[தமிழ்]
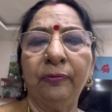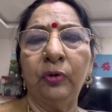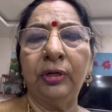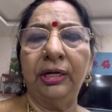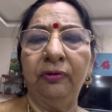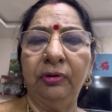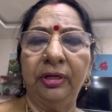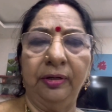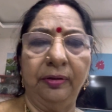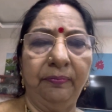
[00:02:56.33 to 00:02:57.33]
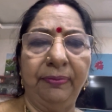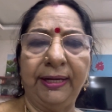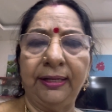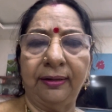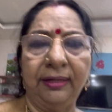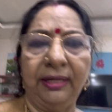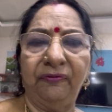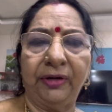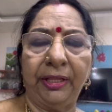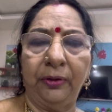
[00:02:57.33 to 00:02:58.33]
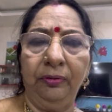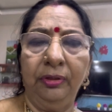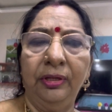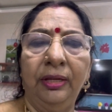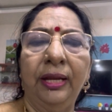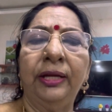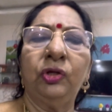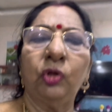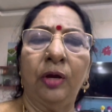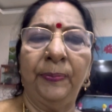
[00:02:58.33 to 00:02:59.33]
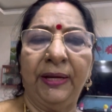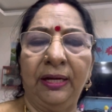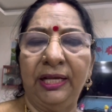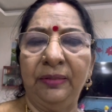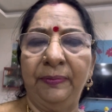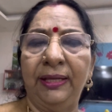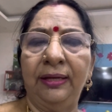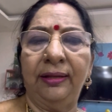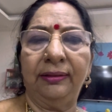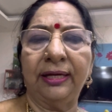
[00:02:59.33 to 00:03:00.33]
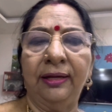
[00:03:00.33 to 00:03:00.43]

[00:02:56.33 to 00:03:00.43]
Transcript: ஓரளவுக்கு பெட்டர் ரிலீஃப் கிடைக்கும் அண்ட் டாப்பிக்கெல்லாம் அது மேலே த